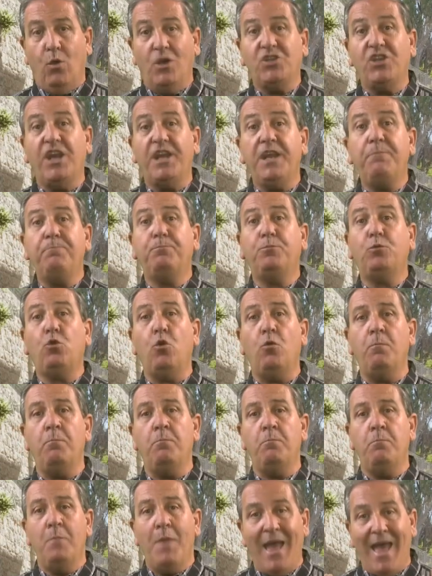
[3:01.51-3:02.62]

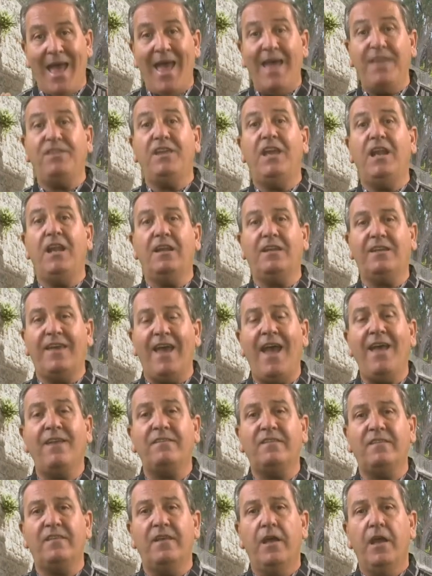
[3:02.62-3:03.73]
وشربتم هذه
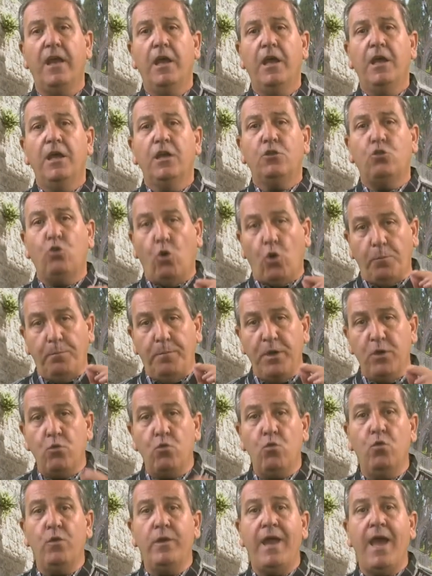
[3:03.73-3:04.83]
الكأس
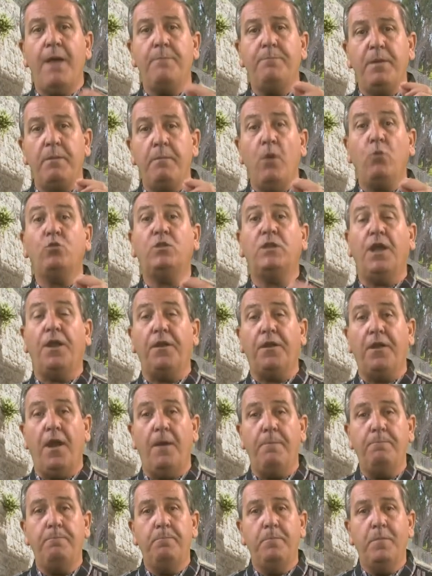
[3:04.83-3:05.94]
تخبرون بموت
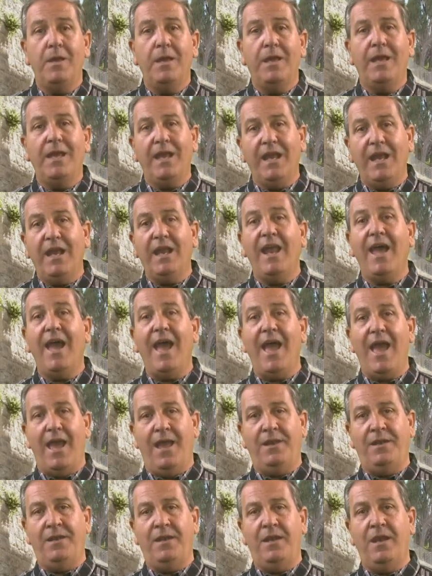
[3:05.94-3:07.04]
الرب إلى
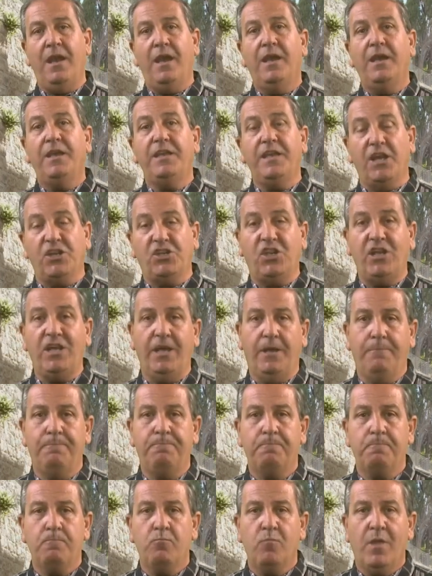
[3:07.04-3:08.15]
أن يجيء
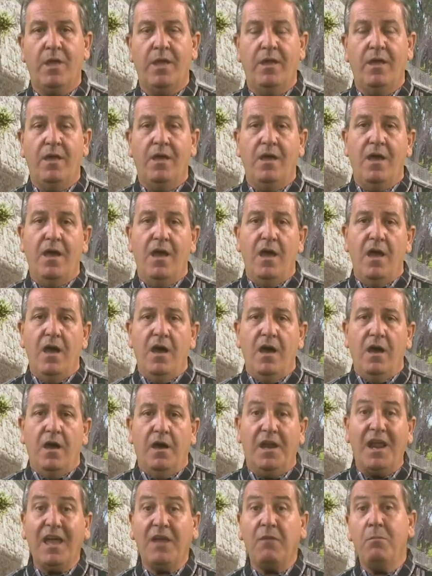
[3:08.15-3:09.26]

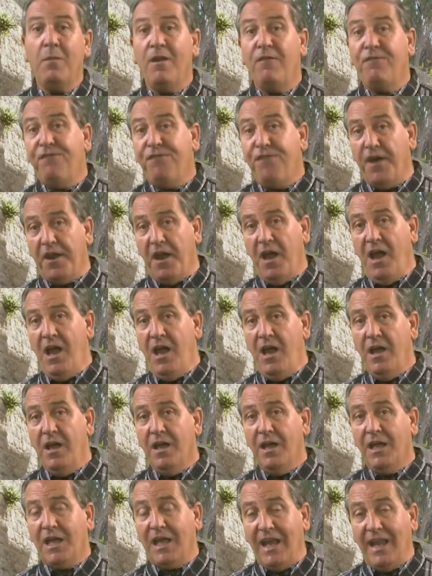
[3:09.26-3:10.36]
رغم
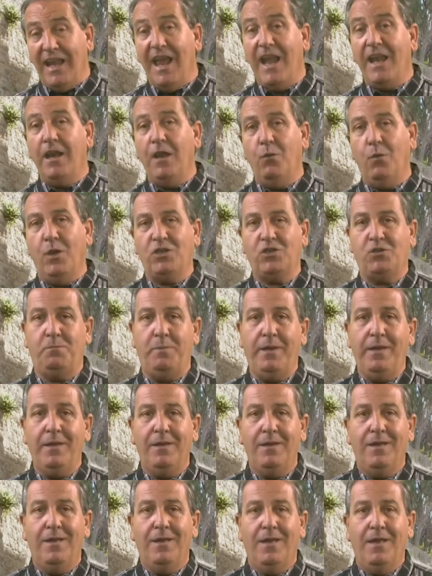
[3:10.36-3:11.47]
الفرح خلال الوجبة
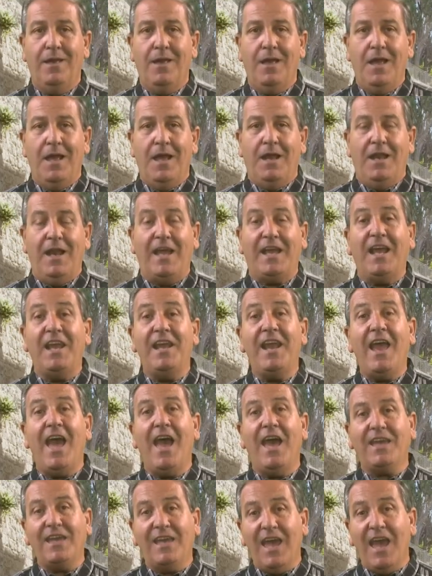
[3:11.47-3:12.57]

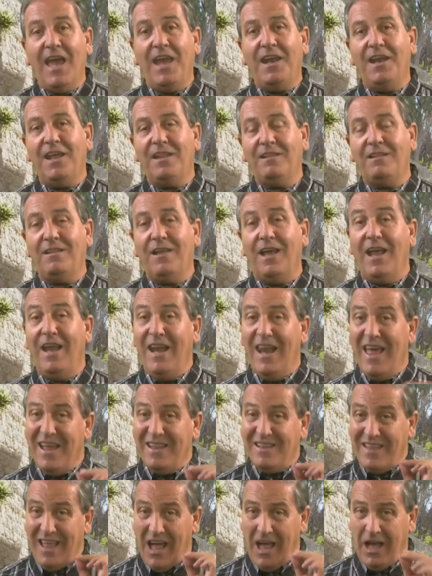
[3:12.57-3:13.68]
لكنها كانت
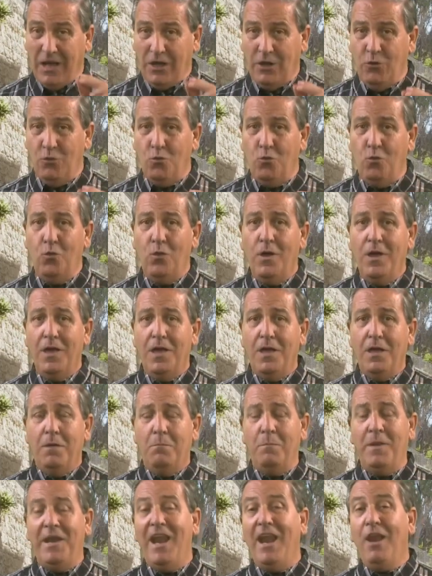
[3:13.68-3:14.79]
لا تخلو
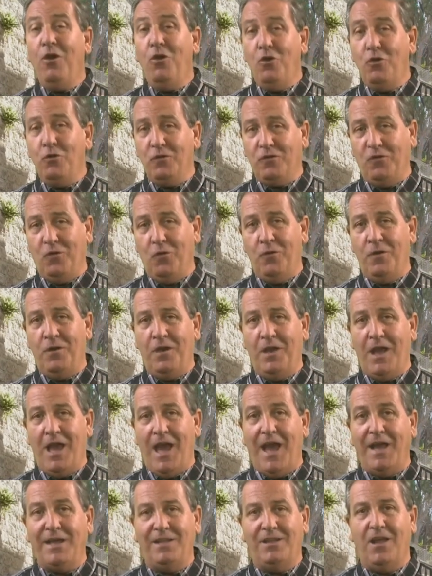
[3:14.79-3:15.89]
من الحزن
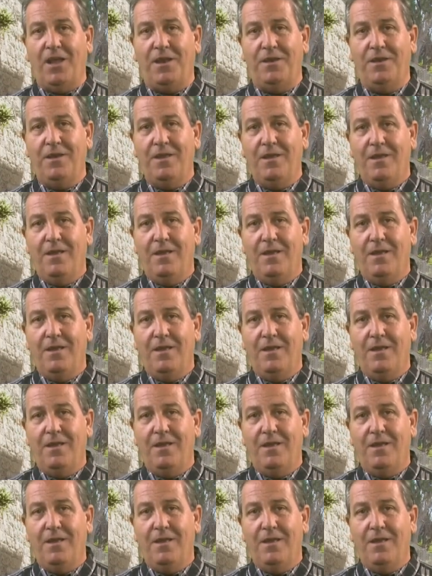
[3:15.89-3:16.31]
أيضا